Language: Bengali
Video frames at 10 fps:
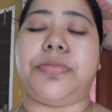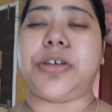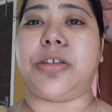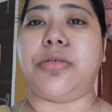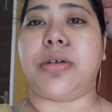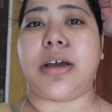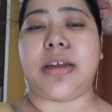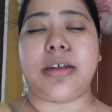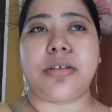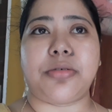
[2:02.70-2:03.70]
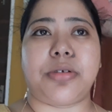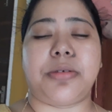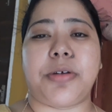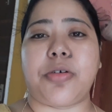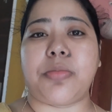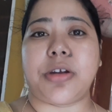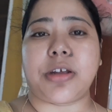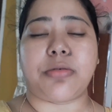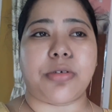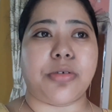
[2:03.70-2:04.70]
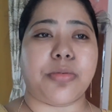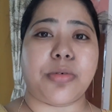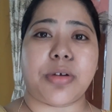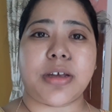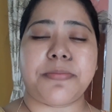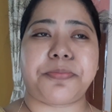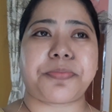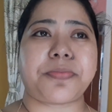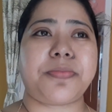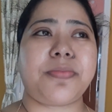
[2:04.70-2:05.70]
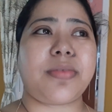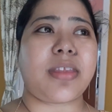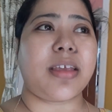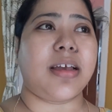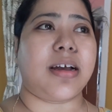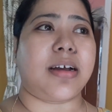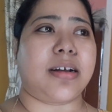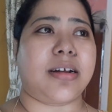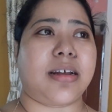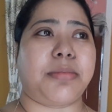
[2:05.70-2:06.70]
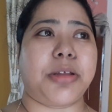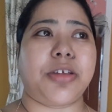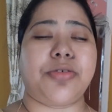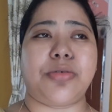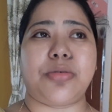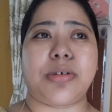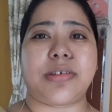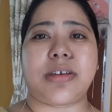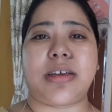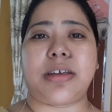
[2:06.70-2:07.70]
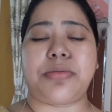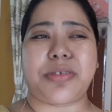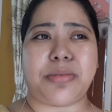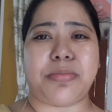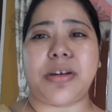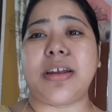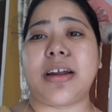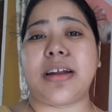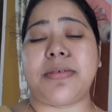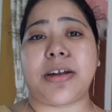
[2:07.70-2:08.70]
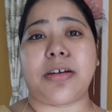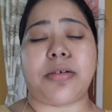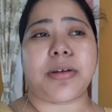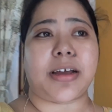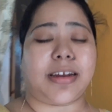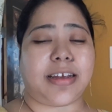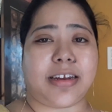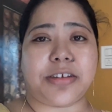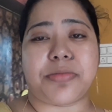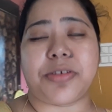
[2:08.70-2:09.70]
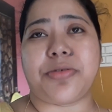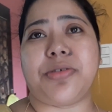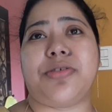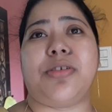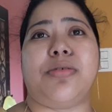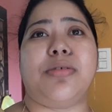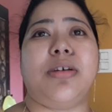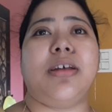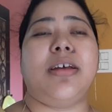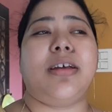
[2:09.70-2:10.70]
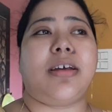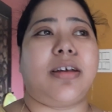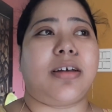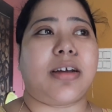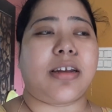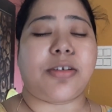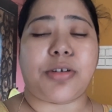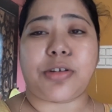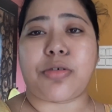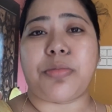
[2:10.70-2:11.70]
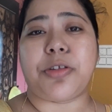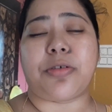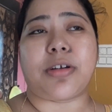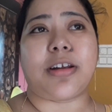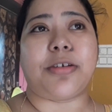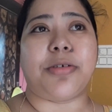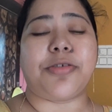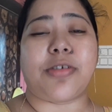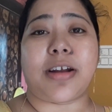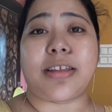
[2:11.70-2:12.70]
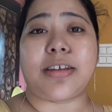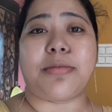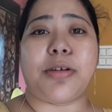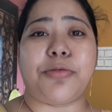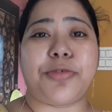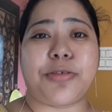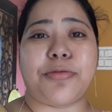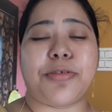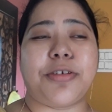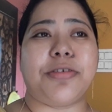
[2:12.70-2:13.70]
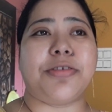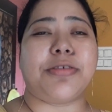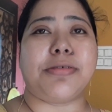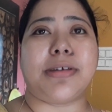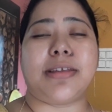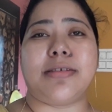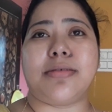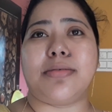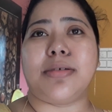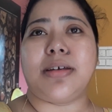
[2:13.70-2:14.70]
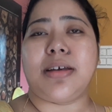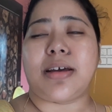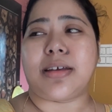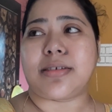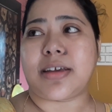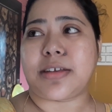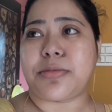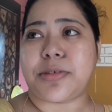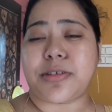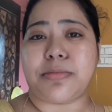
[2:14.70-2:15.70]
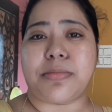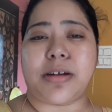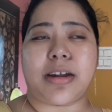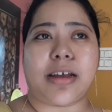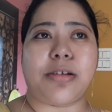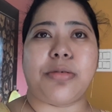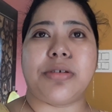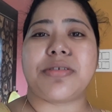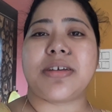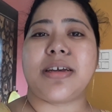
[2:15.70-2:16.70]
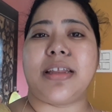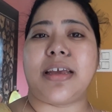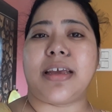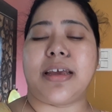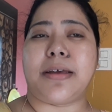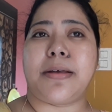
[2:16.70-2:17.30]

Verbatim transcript: ডিম সেদ্ধ খায় না তো ডিমের অমলেটই করে দেবো ওকে আর আমাদের জন্য আজকে একদম সিম্পলি রান্না বান্না হবে কালকে ইলিশ মাছ হয়েছিল কালকে অনেক রকমই তরকারি হয়েছিল রাত্রে আবার লুচি ঘুগনি হয়েছিল যার জন্য আজকে একদমই সিম্পল ডাল হয়েছে এদিকে